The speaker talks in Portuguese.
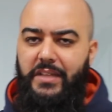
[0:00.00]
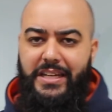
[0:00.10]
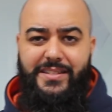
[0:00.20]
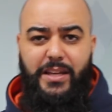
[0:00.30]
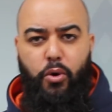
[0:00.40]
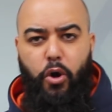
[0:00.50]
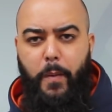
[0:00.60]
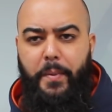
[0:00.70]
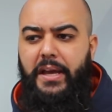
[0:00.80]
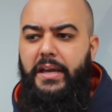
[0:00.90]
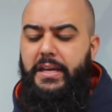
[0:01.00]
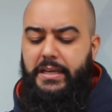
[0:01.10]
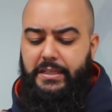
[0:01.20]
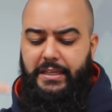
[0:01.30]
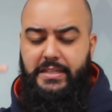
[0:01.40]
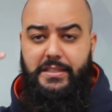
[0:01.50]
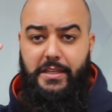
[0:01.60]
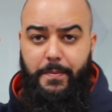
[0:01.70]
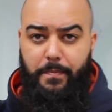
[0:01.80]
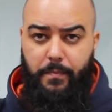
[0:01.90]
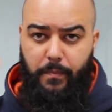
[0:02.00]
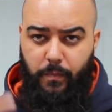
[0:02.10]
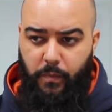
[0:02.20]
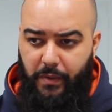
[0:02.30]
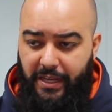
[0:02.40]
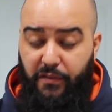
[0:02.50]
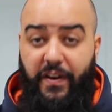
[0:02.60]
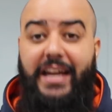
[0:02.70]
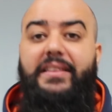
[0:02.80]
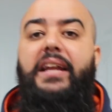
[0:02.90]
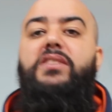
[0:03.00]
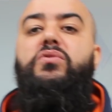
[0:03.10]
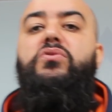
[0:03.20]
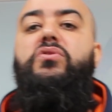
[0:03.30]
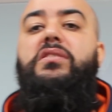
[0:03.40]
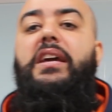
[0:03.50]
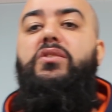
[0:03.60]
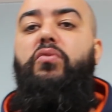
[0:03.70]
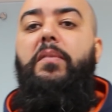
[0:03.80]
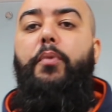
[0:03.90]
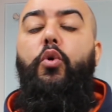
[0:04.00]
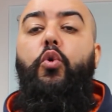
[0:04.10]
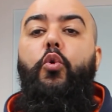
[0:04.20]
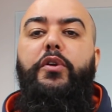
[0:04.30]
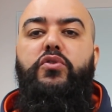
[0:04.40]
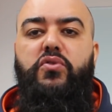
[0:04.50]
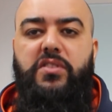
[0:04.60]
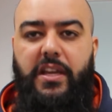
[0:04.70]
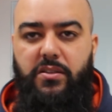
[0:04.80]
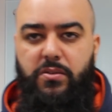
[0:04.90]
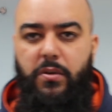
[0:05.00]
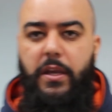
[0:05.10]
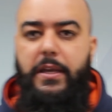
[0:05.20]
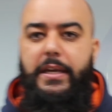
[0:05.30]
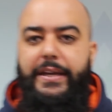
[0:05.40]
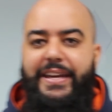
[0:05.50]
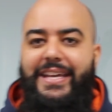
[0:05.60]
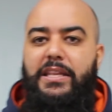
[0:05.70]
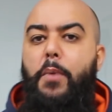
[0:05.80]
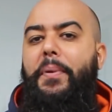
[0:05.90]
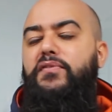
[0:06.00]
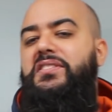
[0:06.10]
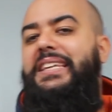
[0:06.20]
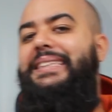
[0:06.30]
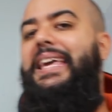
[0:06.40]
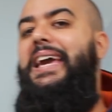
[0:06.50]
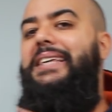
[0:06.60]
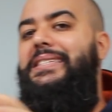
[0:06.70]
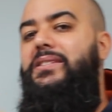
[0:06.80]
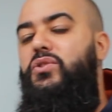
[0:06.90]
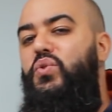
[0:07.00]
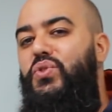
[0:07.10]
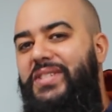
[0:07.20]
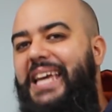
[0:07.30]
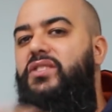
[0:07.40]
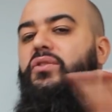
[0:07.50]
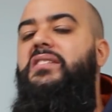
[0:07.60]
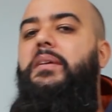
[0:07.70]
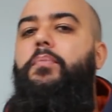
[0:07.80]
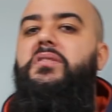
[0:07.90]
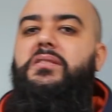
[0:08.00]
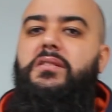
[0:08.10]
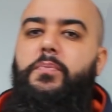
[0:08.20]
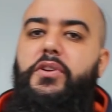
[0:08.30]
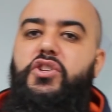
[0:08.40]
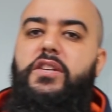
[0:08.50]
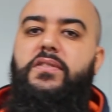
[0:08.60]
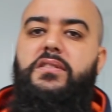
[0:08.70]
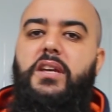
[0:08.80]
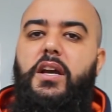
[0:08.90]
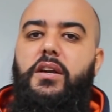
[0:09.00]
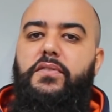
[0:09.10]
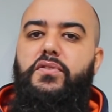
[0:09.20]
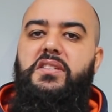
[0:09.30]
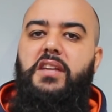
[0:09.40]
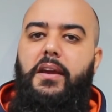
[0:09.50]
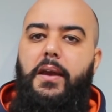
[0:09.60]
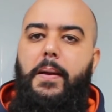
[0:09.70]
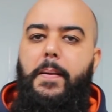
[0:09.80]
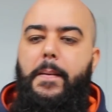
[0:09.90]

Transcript: Ele se cobra, ele se, ele vai atrás do sucesso, ele procura o sucesso. Então, para você ter sucesso nas apostas esportivas, você